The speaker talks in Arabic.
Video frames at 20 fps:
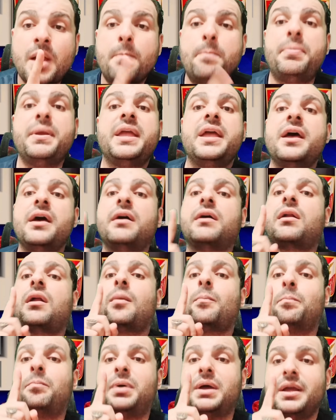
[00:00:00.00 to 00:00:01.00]

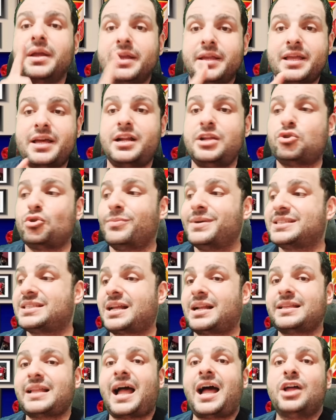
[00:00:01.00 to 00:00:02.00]
بيهرب يا ريته
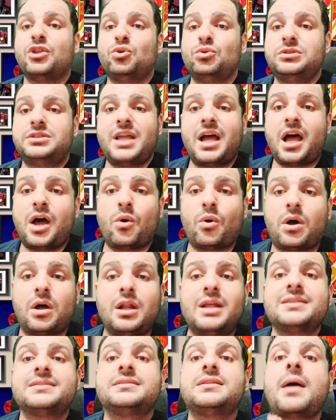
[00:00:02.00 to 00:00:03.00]
مثلا عقده انتهى
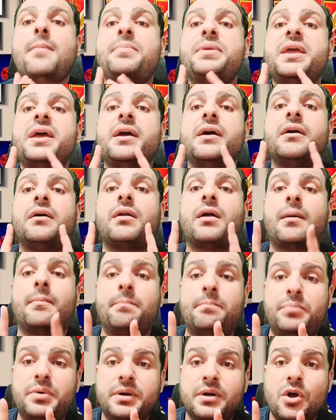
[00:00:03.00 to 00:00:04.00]
وخلاص ده
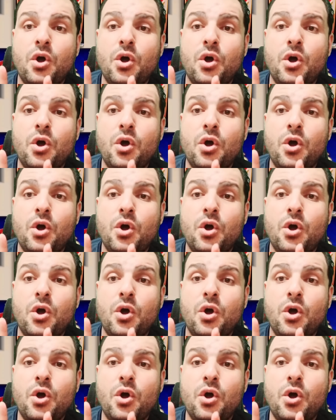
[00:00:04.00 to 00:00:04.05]
بيهرب